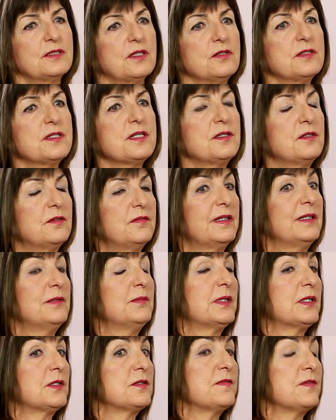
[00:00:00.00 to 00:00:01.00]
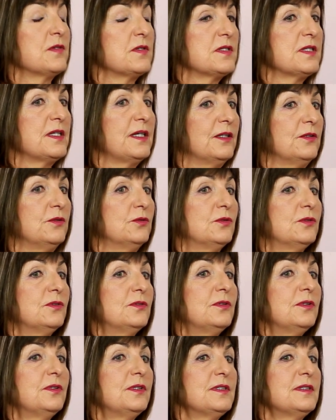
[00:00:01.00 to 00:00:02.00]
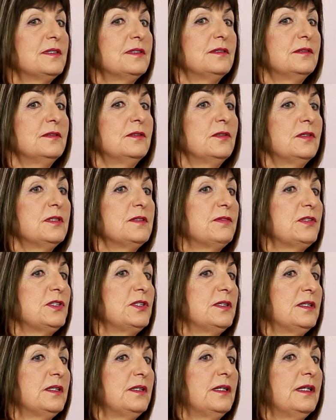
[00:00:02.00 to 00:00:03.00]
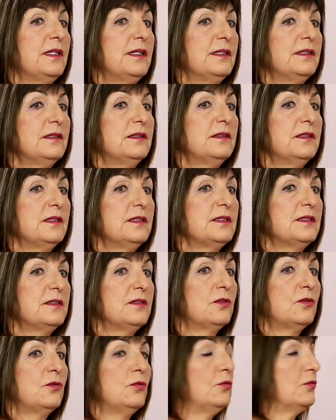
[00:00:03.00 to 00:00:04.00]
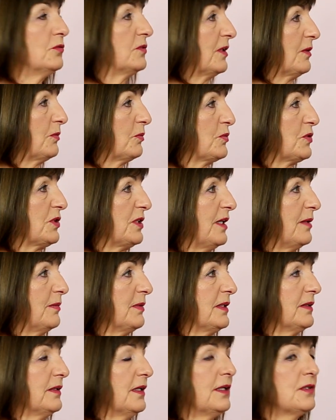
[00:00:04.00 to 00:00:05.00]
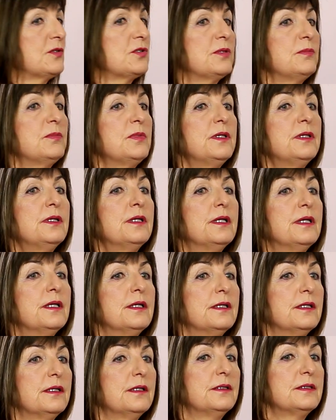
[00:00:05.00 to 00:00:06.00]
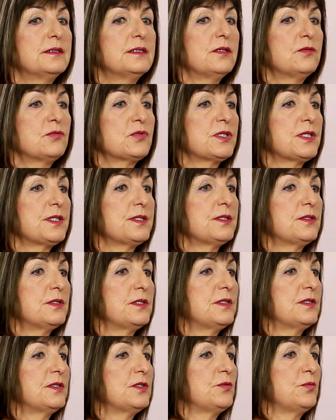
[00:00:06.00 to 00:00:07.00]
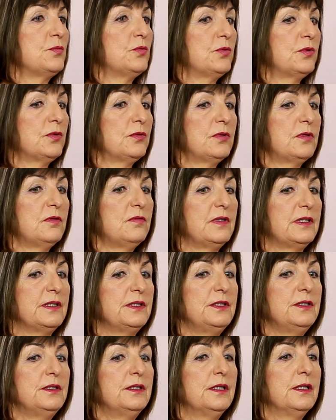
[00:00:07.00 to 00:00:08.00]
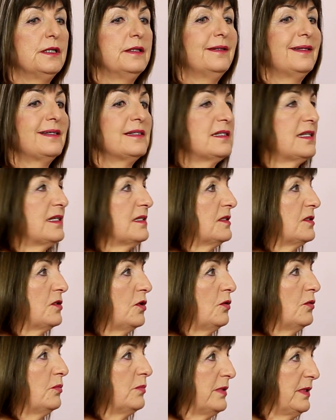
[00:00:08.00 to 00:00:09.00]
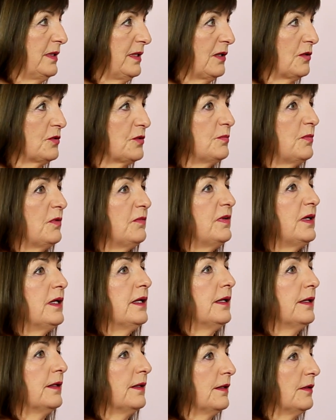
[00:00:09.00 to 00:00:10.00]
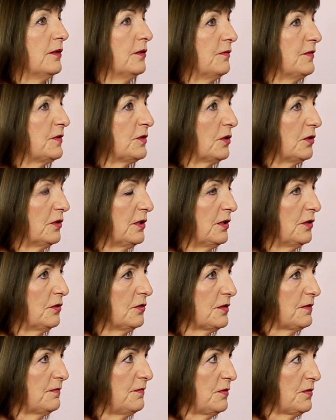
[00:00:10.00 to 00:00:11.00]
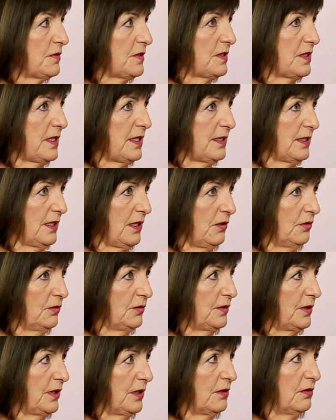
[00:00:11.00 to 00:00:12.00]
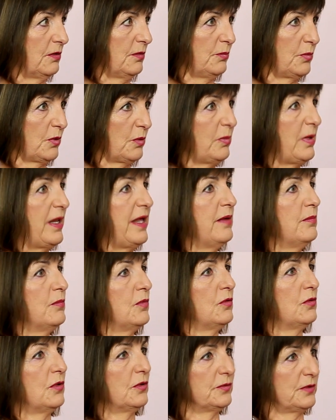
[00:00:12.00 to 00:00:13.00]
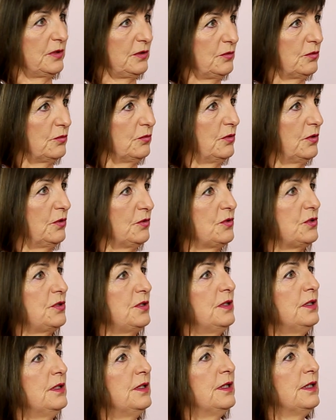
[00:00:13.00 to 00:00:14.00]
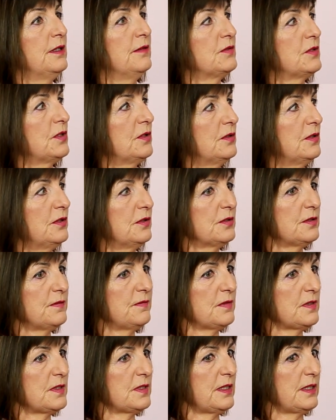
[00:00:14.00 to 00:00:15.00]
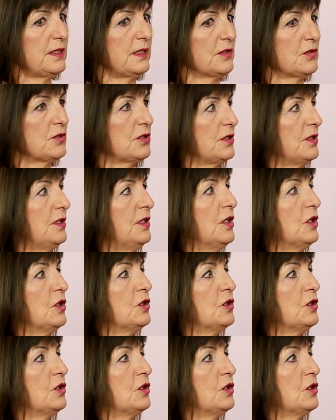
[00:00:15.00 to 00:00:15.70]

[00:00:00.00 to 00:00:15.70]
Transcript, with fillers: skoncentrowanym na rozwiązaniu, no to jest, to jest właśnie ta, to jest to clue, to przyjemne, tak, że my y, cały czas jesteśmy ukierunkowani na zasoby, na rozmowę w stronę rozwiązania od tego problemu, od tej trudności, strony rozwiązania. Dobrego